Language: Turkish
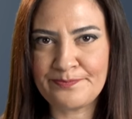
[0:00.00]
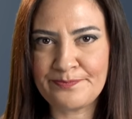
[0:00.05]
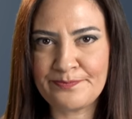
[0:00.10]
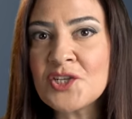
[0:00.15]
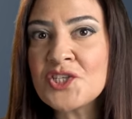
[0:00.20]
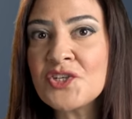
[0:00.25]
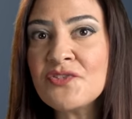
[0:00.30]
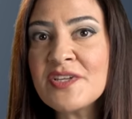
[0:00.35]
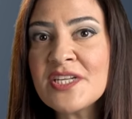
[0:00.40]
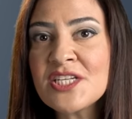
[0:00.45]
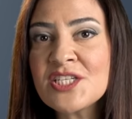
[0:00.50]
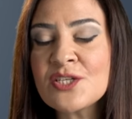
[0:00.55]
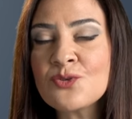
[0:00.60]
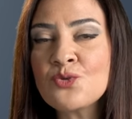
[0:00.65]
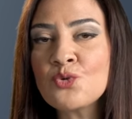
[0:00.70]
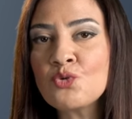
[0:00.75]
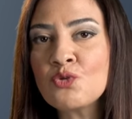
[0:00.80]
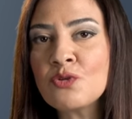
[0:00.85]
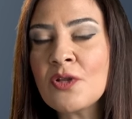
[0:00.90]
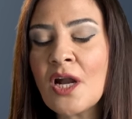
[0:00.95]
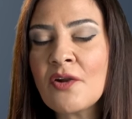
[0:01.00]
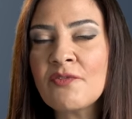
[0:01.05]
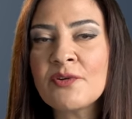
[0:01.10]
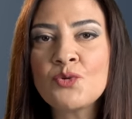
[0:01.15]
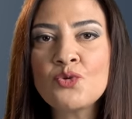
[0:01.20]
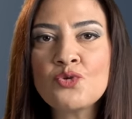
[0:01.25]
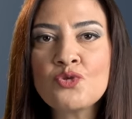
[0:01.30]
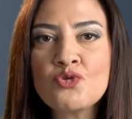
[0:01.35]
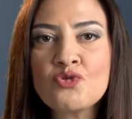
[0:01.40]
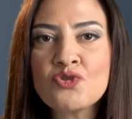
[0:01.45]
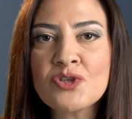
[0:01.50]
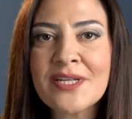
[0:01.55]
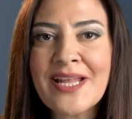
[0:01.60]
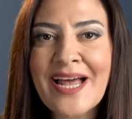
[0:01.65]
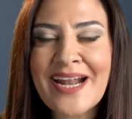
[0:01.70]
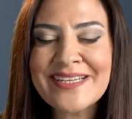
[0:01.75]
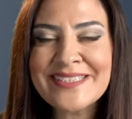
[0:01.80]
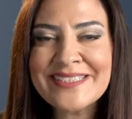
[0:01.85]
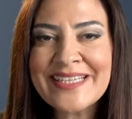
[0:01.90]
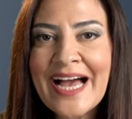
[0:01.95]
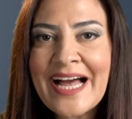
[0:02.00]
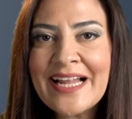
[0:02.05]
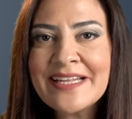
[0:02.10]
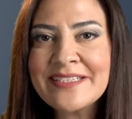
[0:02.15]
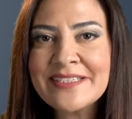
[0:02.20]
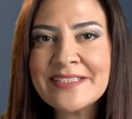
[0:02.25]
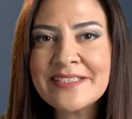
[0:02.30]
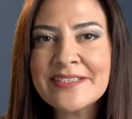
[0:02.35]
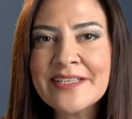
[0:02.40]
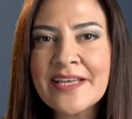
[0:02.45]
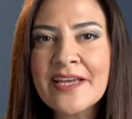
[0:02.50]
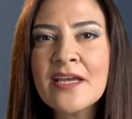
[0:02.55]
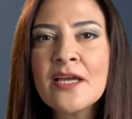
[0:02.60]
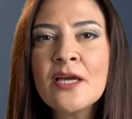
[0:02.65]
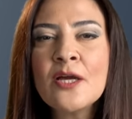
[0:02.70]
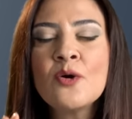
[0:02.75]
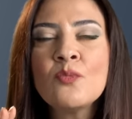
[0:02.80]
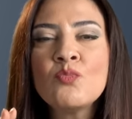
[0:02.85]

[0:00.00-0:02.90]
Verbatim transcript: Acı verici duygular ve düşünceler geldiğinde